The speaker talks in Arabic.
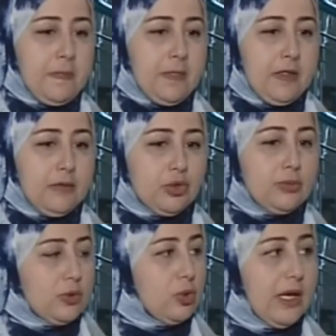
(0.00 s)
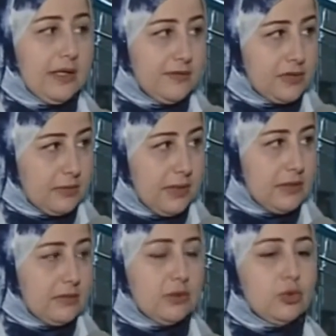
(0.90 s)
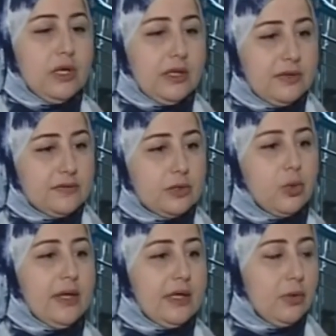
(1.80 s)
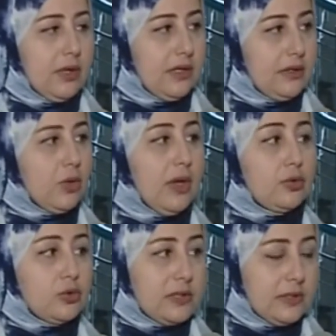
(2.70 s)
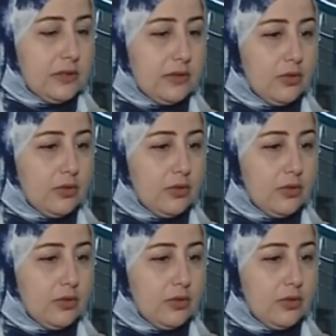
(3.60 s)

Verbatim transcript: مش مسؤولة عن نفسك بس مسؤولة عن نفسك وعن أولادك وعن أسرتك